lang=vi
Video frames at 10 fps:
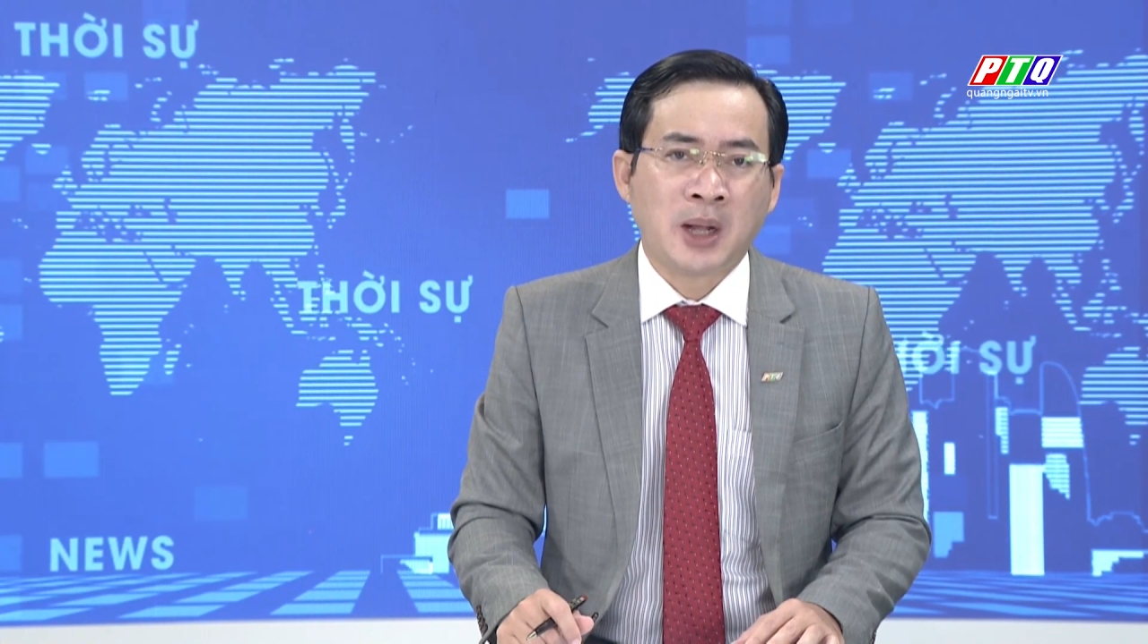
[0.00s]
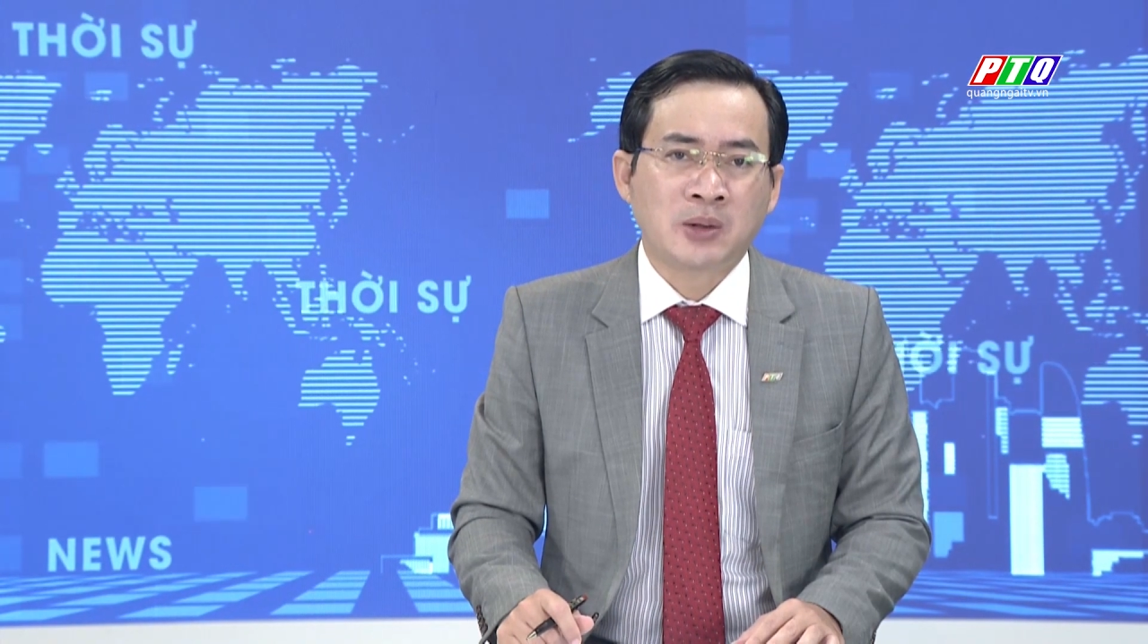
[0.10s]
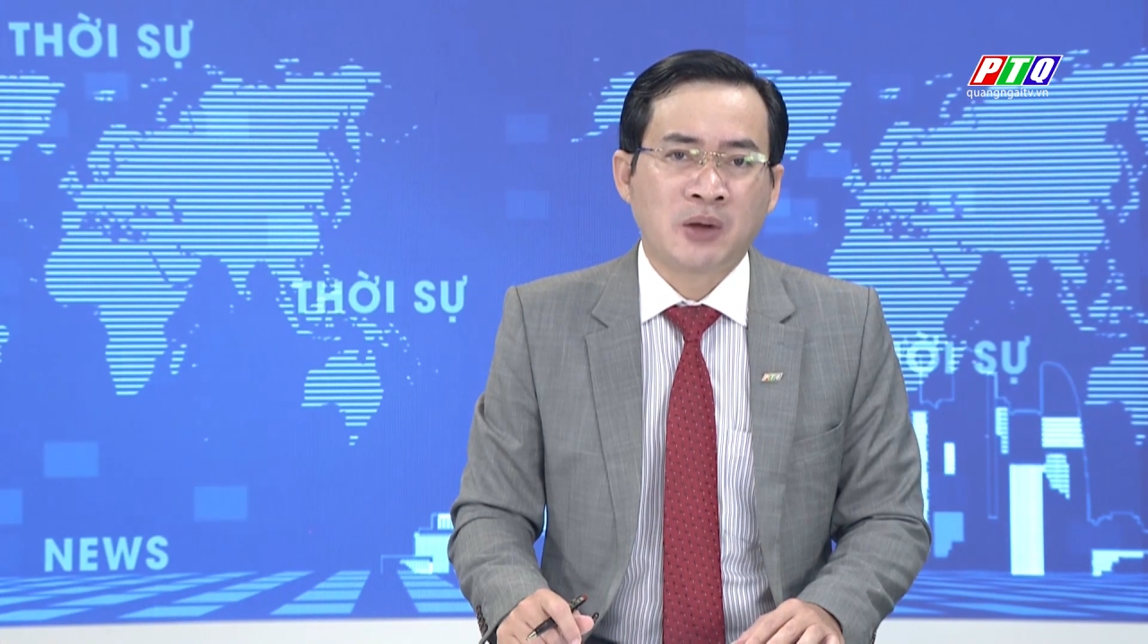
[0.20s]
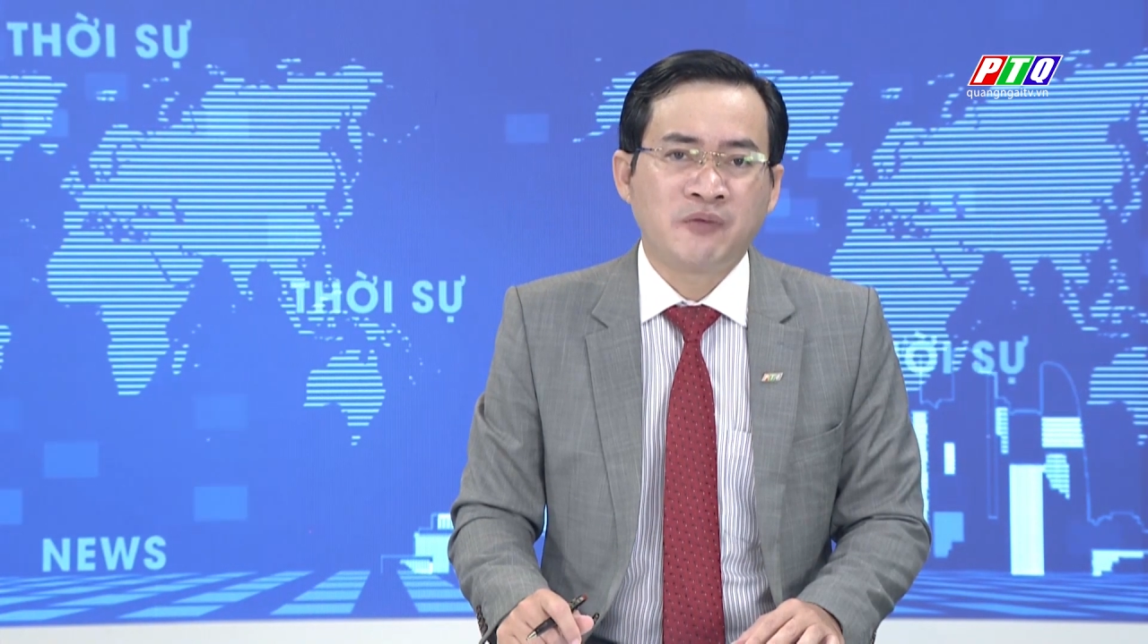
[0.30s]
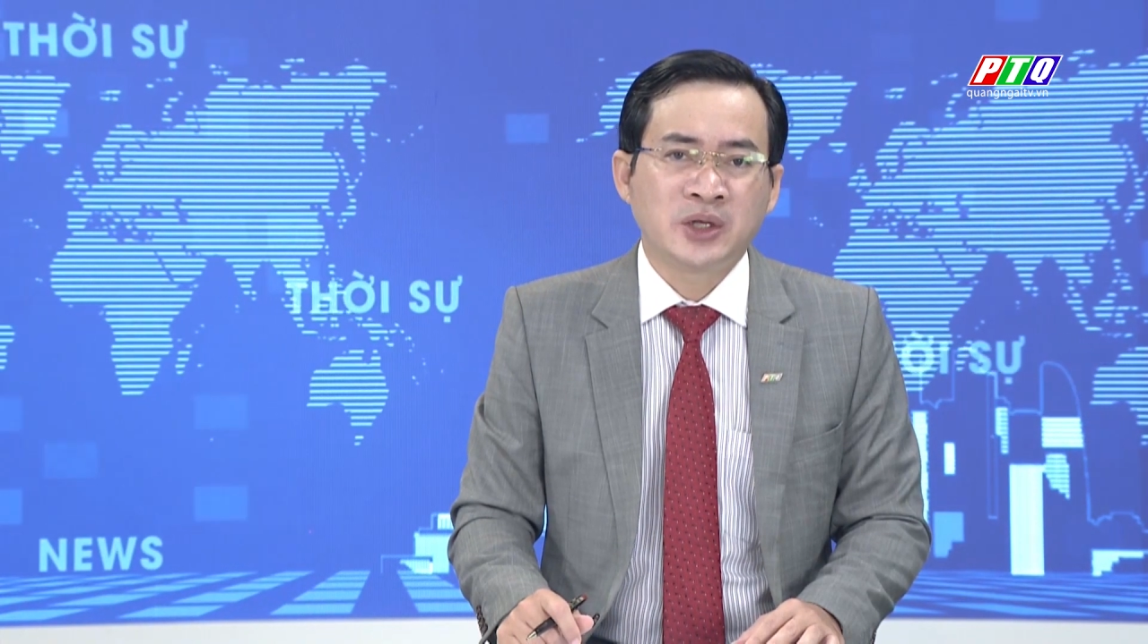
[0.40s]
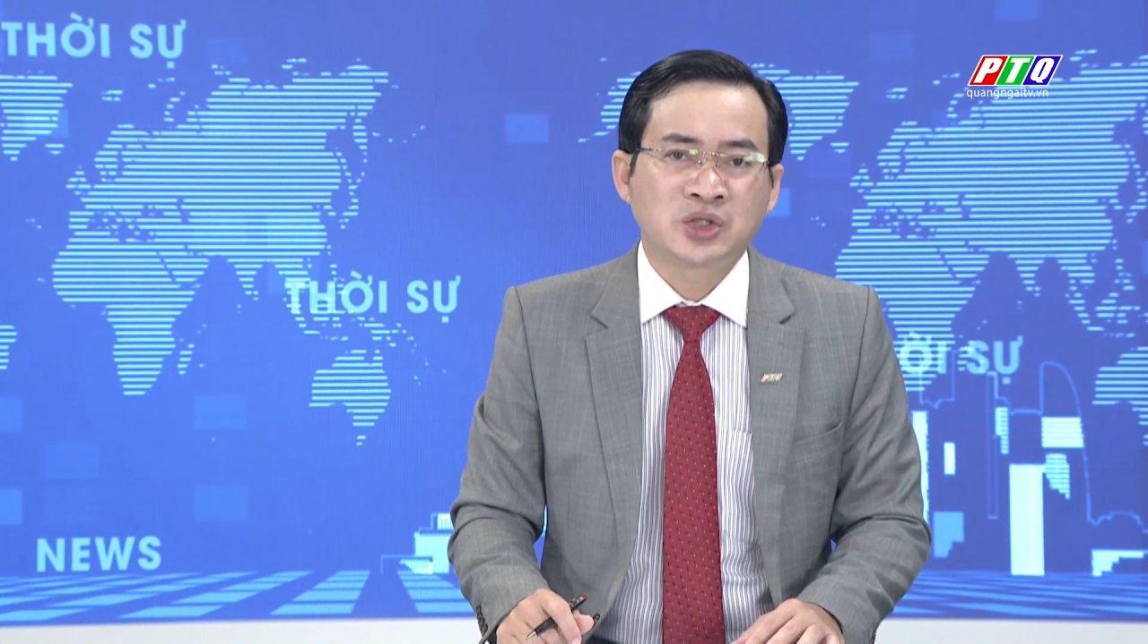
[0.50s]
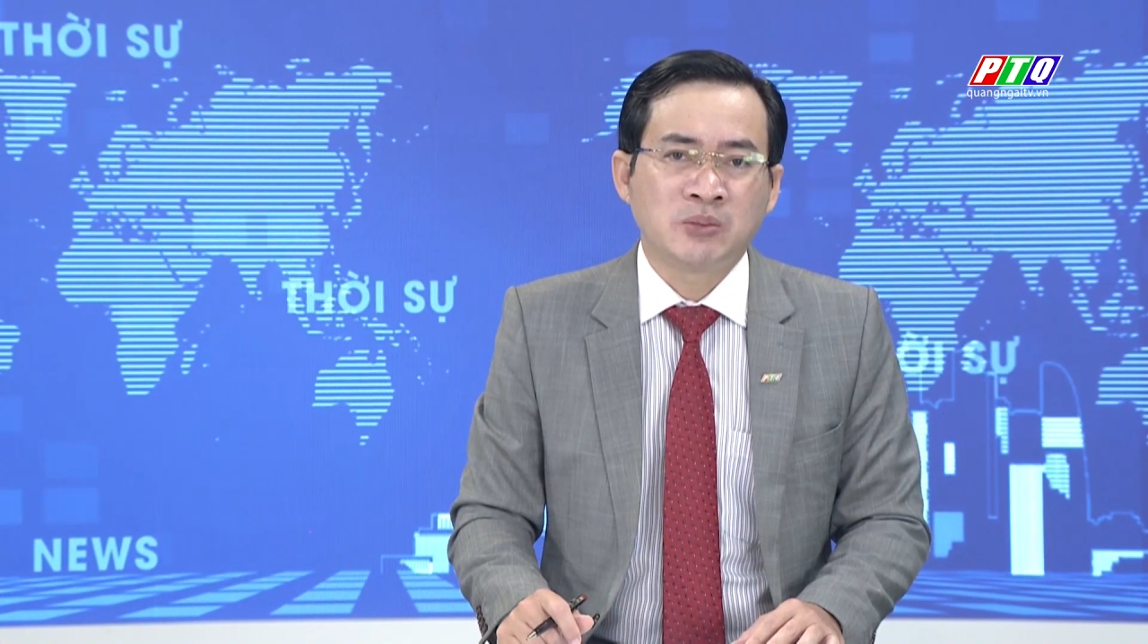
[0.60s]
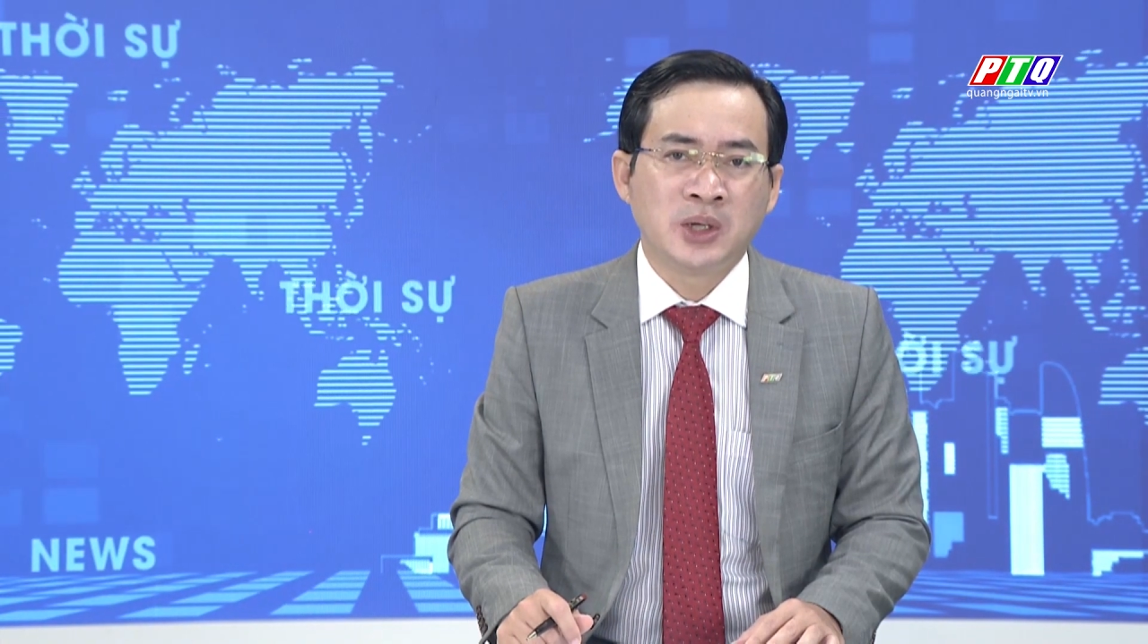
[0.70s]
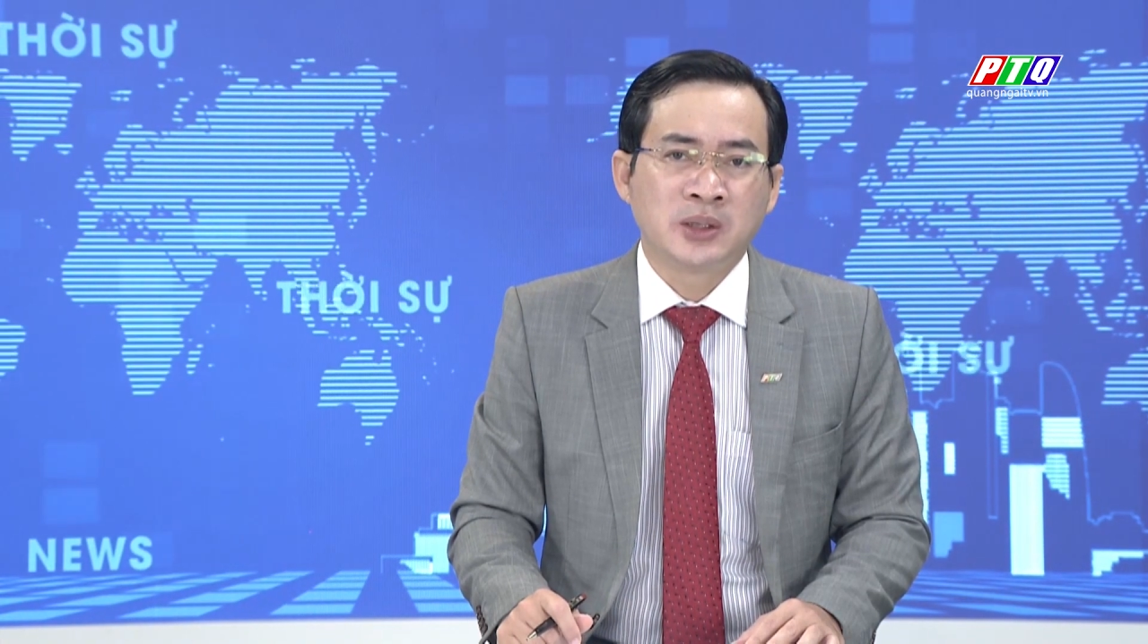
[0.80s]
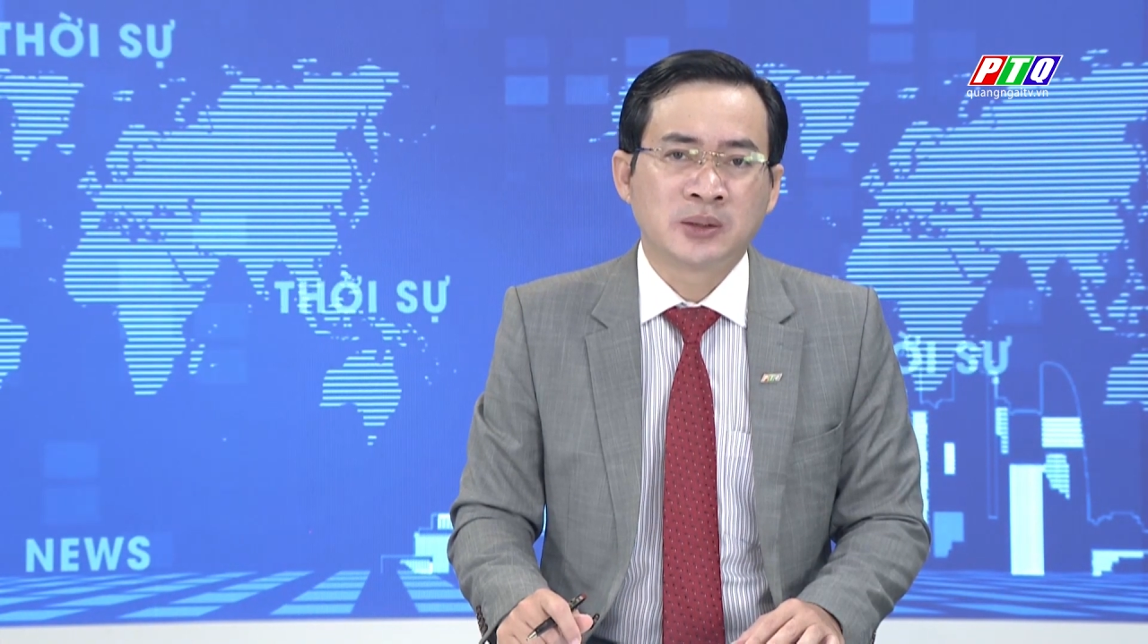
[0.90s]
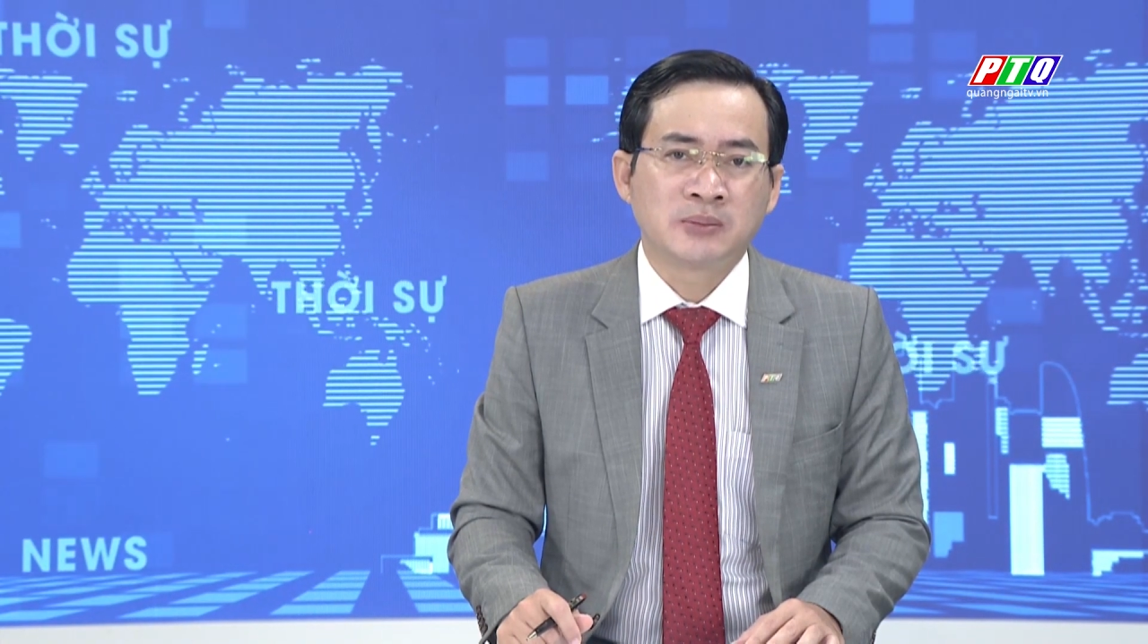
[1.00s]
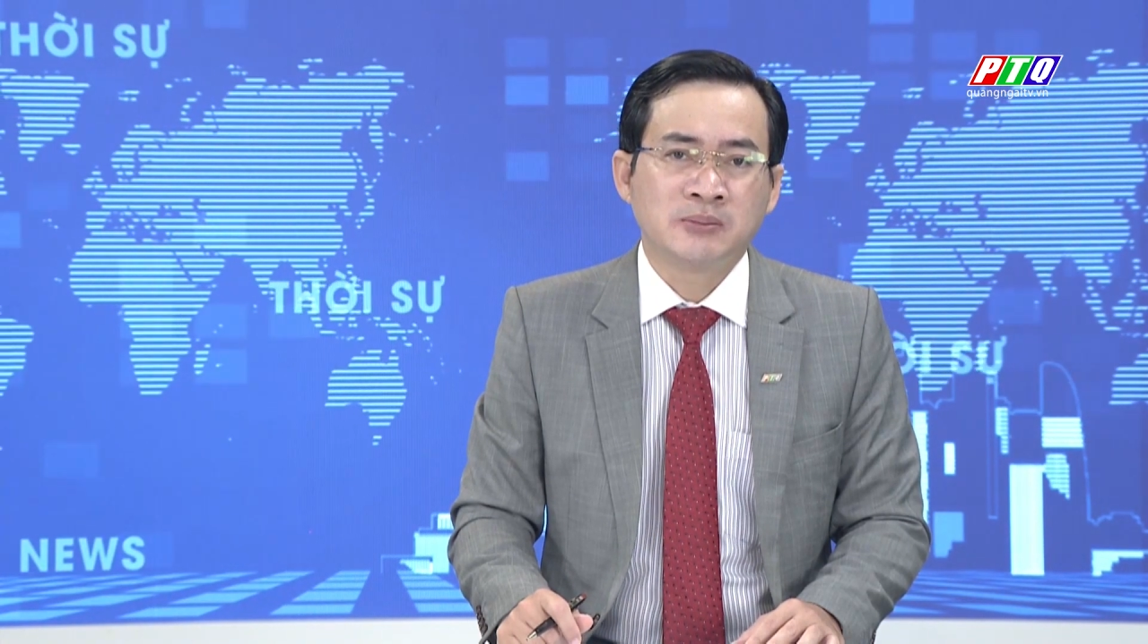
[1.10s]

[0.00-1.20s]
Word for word: báo cáo viên trung ương,